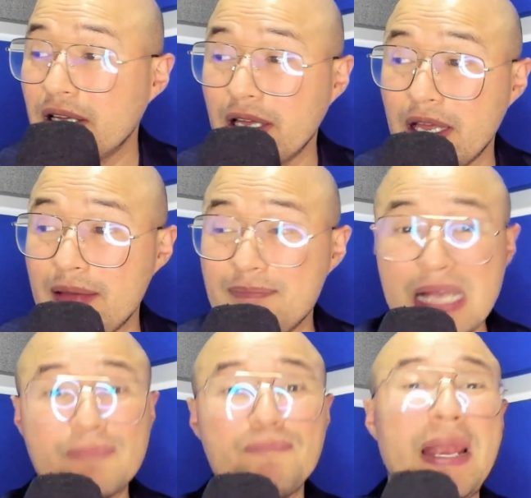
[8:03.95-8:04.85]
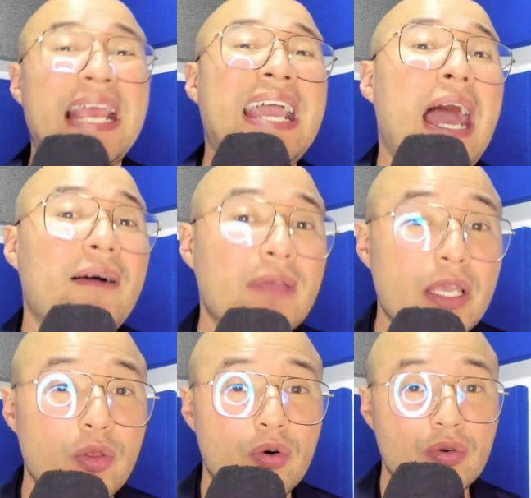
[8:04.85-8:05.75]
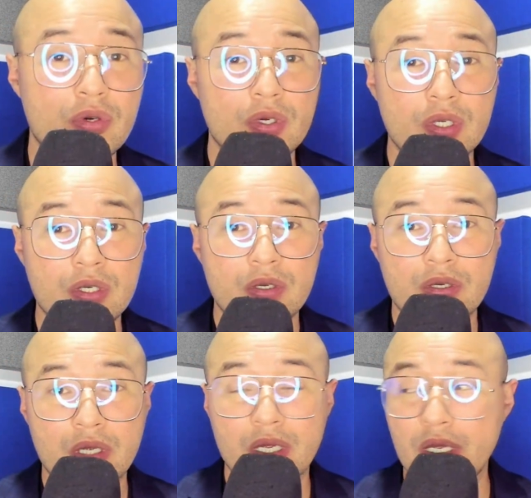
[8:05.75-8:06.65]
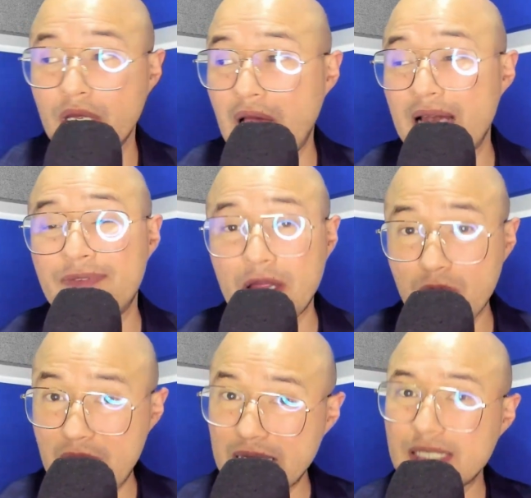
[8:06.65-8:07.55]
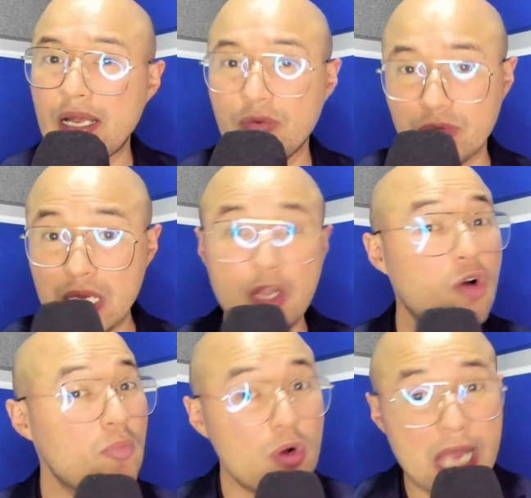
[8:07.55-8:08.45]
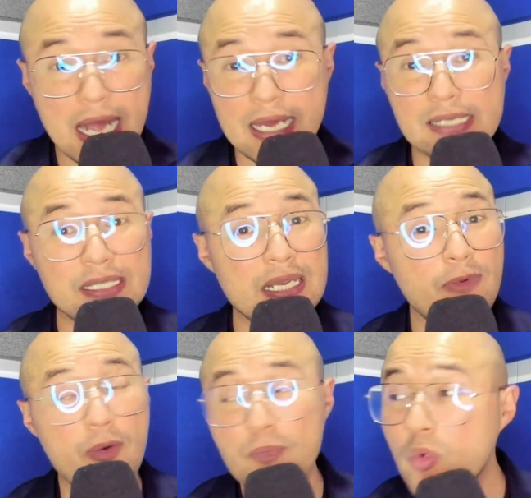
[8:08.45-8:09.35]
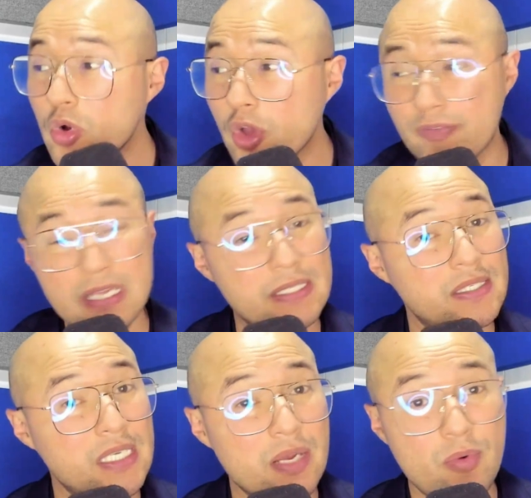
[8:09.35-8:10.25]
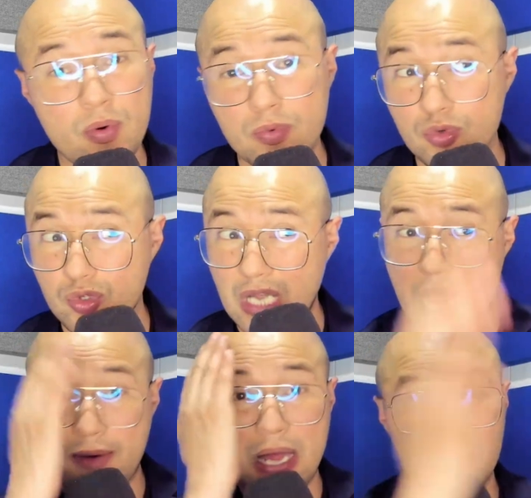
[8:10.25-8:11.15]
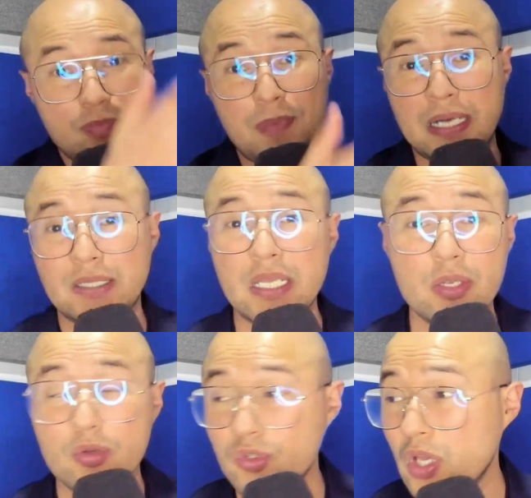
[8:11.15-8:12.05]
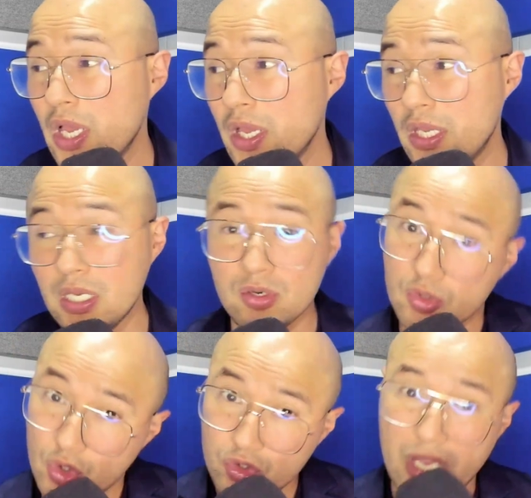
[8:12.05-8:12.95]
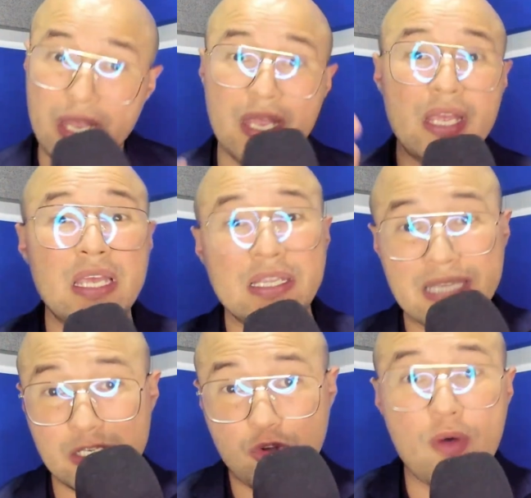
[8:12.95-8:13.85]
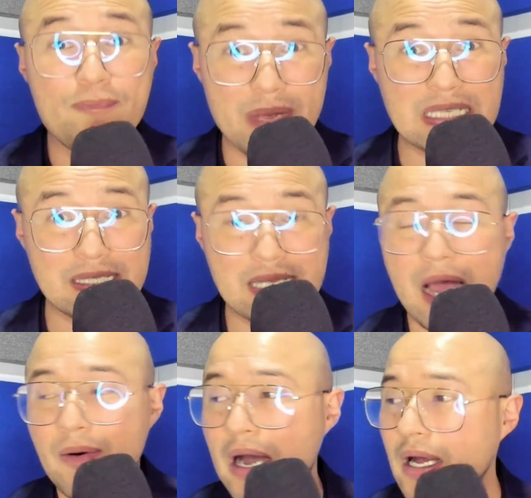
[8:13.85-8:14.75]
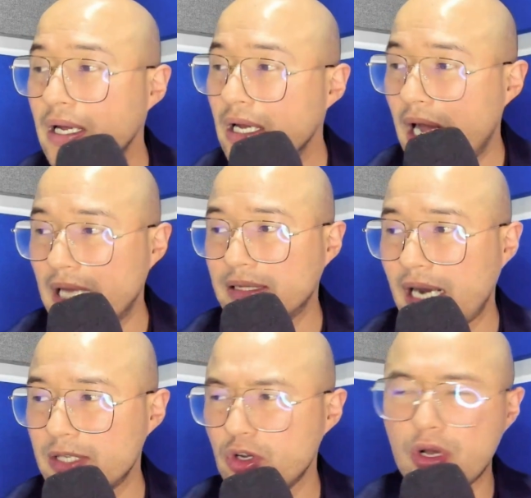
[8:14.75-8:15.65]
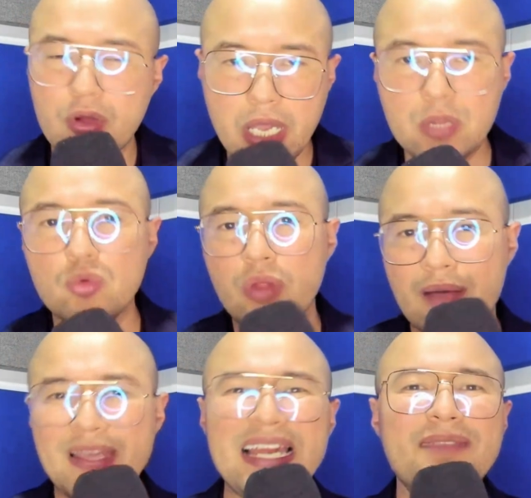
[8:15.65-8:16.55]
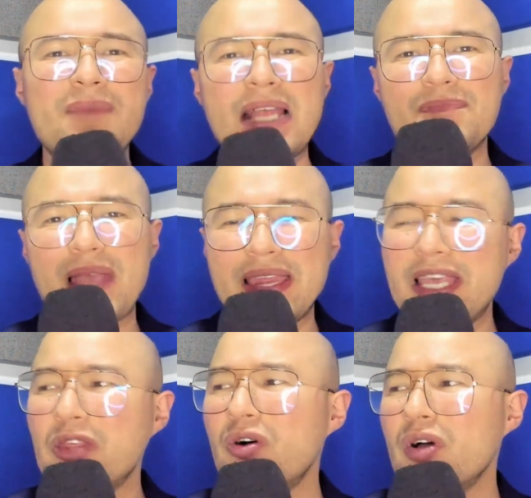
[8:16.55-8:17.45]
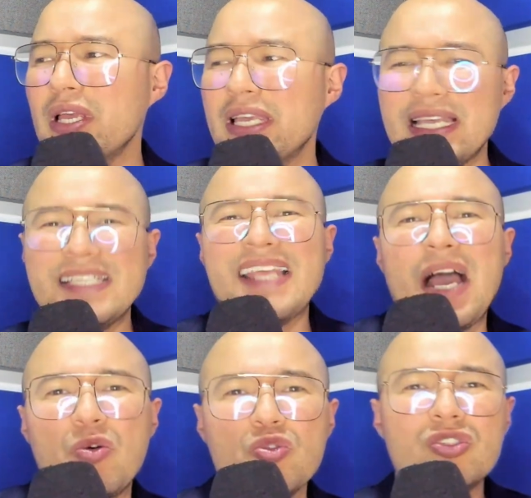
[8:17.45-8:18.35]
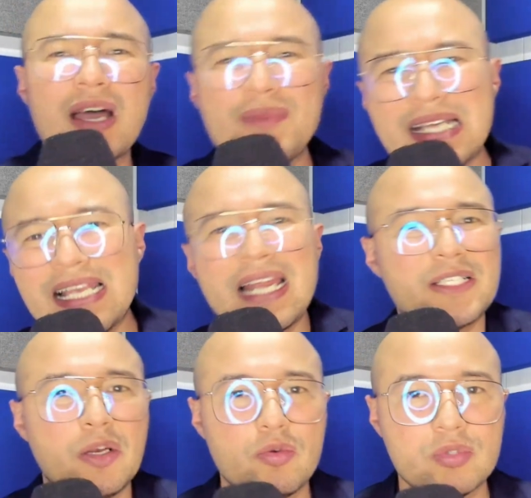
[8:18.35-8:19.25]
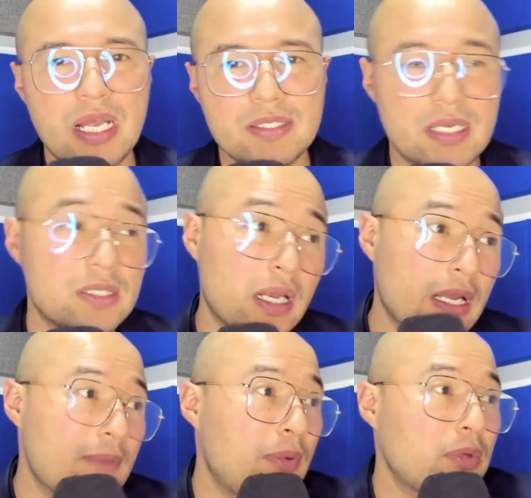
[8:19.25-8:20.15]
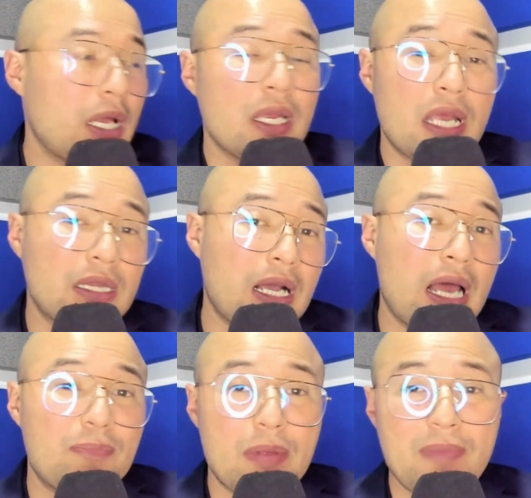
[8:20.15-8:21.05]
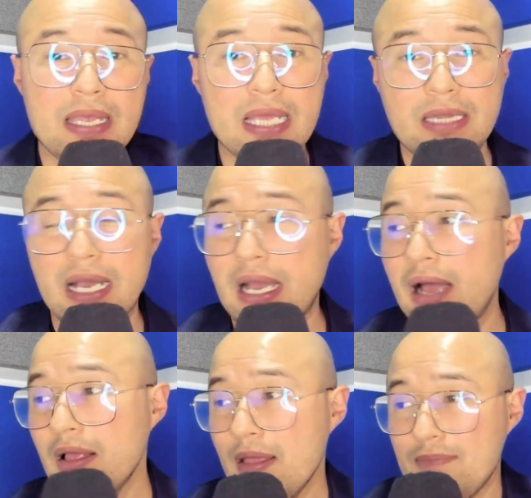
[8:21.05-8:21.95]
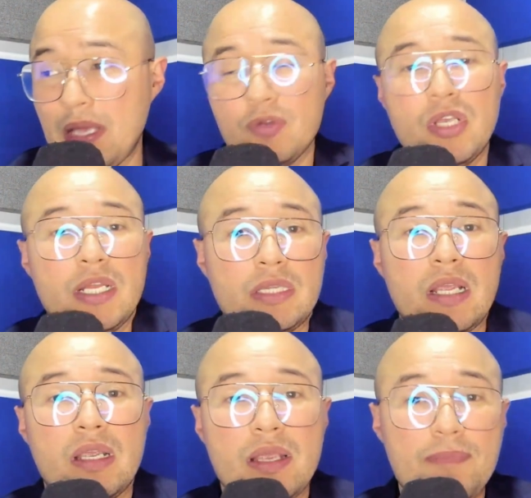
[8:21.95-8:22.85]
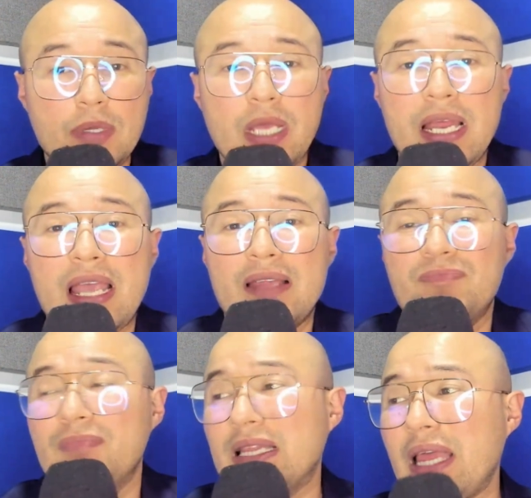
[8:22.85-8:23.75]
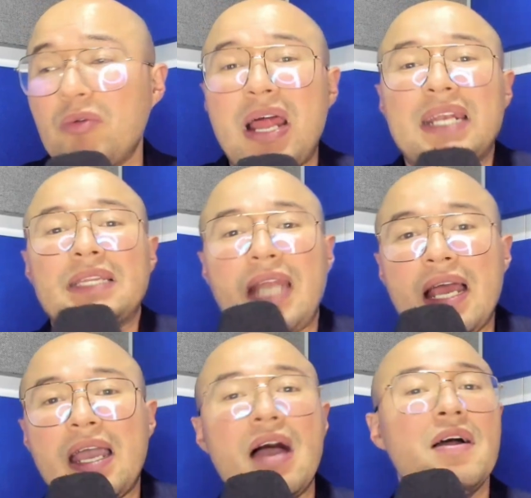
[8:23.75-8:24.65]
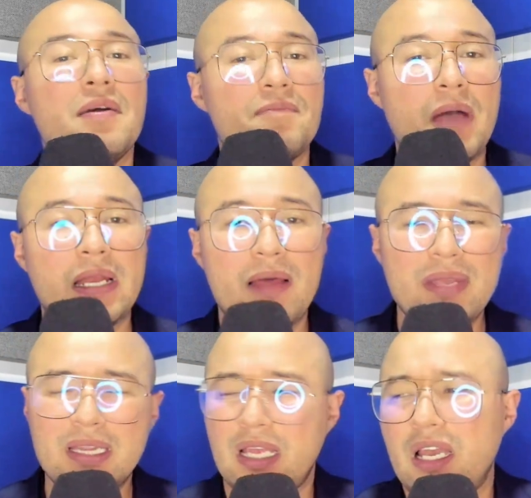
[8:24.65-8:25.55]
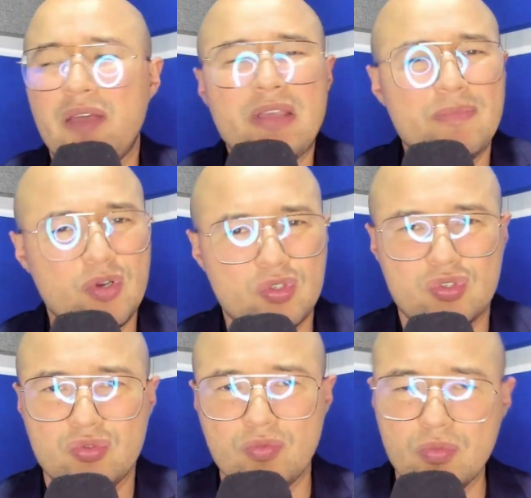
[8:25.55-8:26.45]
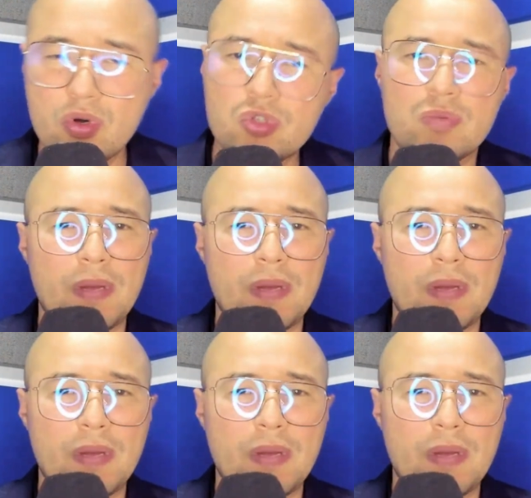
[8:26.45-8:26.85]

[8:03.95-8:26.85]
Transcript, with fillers: eh, más precavido, eh, Alfredo Arias era un técnico muy agresivo, muy ofensivo, buscaba los partidos, incluso se descompensaba atrás. Yo creo que Dudamel es más medido y se ajusta más a las circunstancias. Si el equipo tiene que atacar, pues va y ataca. Pero si el equipo tiene que meter una retranca, va y la mete. Le vimos muchos